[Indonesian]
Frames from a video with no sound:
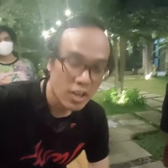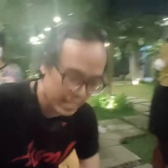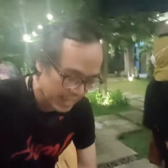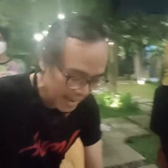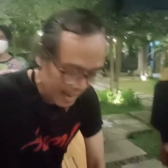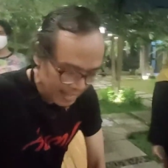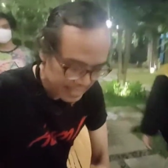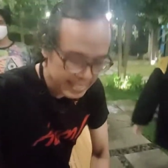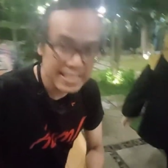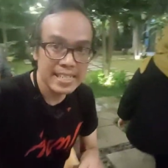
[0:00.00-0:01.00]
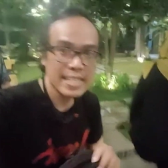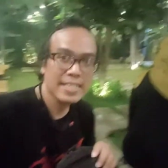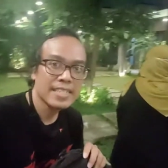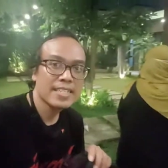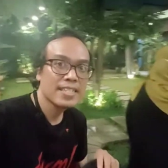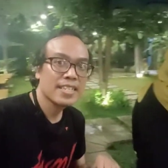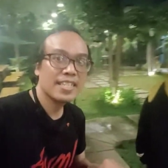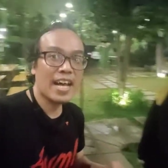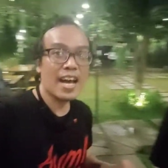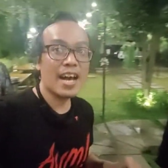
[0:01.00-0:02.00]
okay guys,
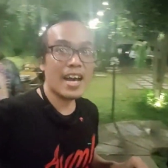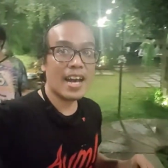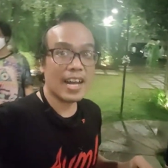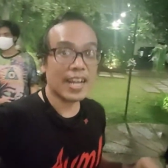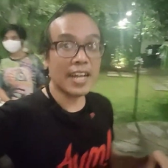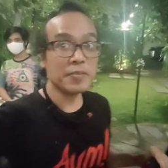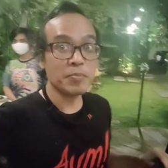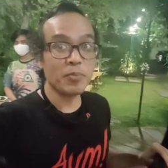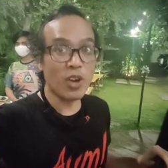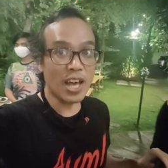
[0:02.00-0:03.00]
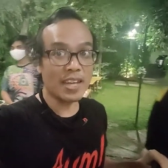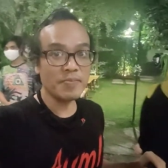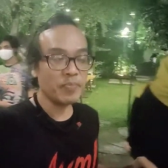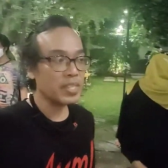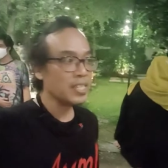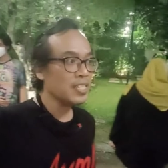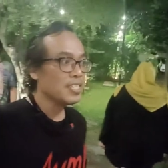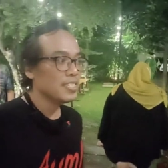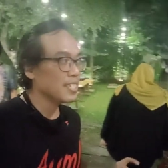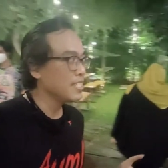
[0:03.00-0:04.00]
kita akan pulang.
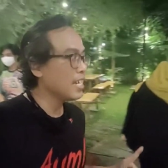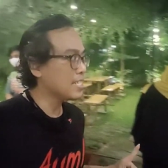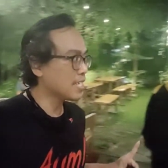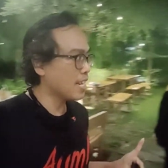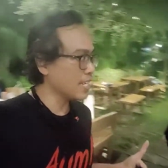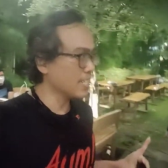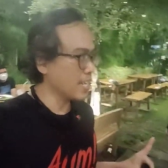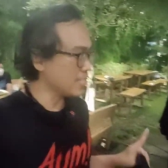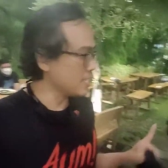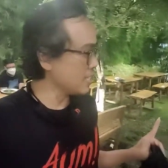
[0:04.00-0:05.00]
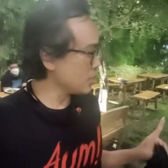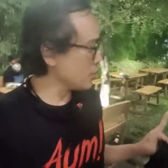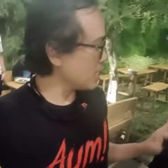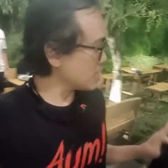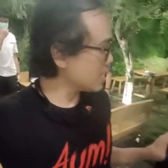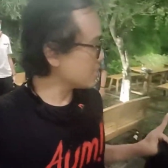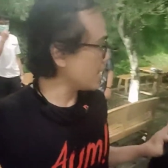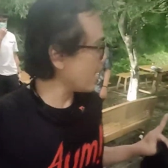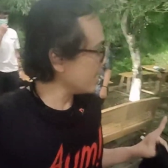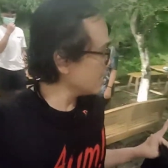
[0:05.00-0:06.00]
Jadi acara kita di sini sudah
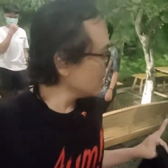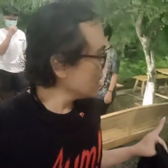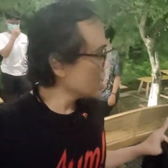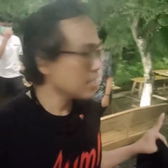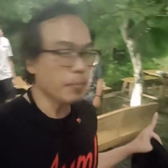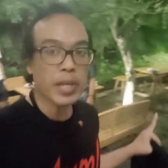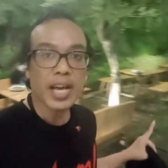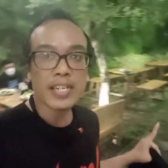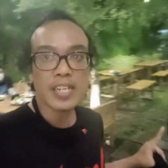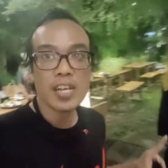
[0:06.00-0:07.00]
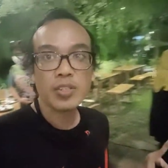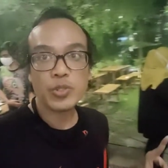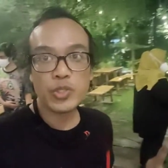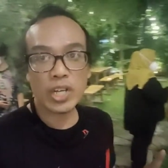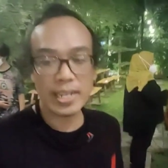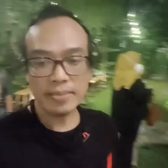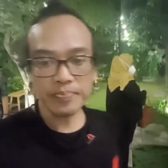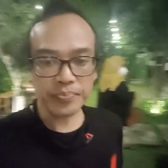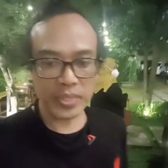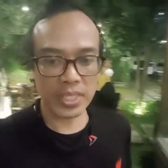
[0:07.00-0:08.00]
selesai. Tapi karena hujan,
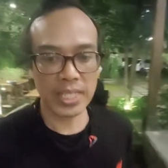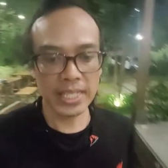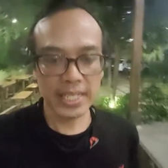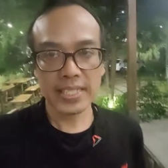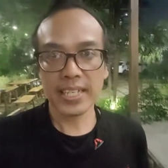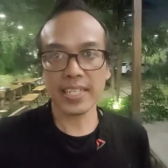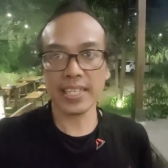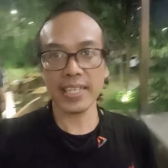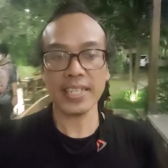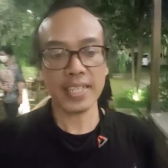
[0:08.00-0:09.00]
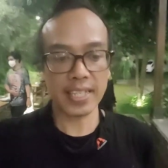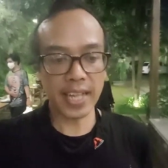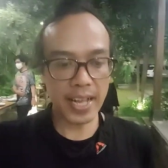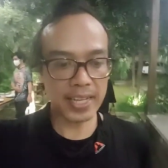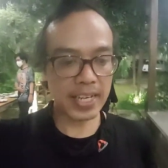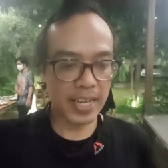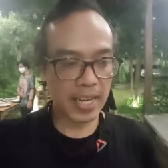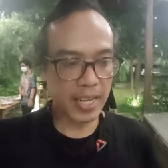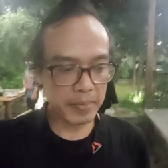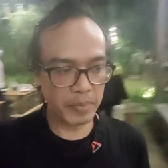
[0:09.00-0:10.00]
jadi kita agak
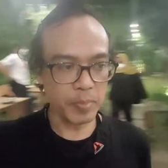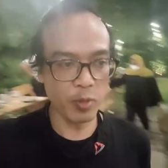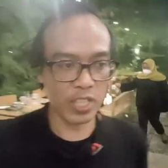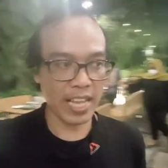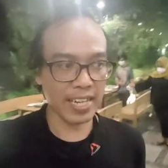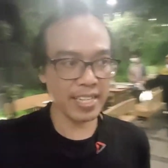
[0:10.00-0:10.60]
berputar